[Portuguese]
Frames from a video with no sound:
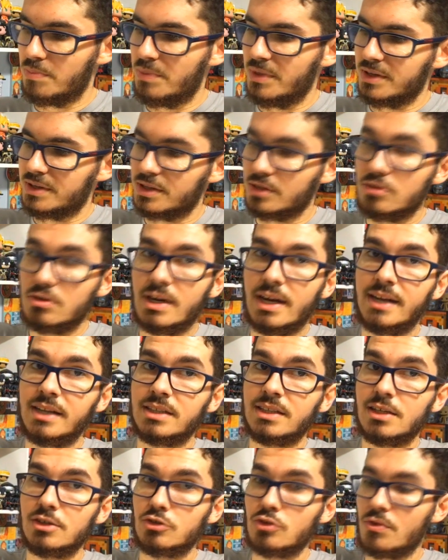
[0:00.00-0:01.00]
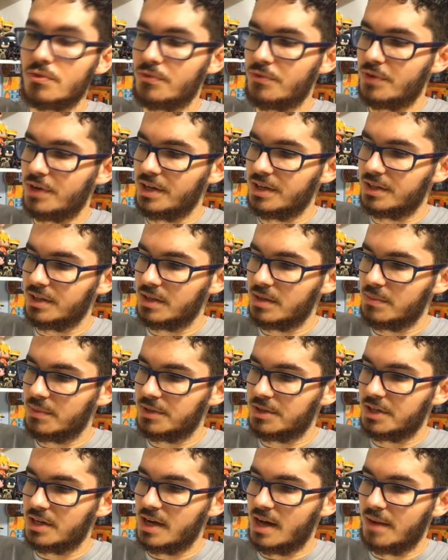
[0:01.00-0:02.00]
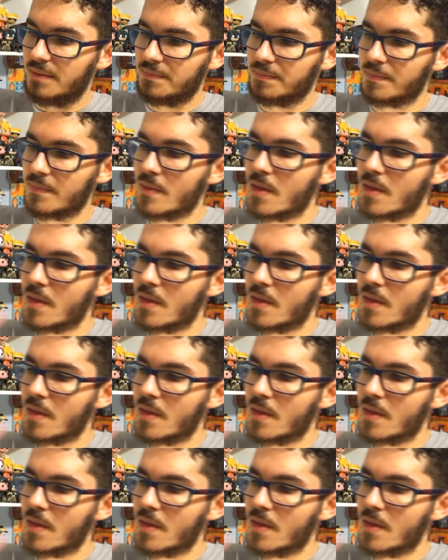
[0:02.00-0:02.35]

Pensa no cara que tá sofrendo aqui pra tirar.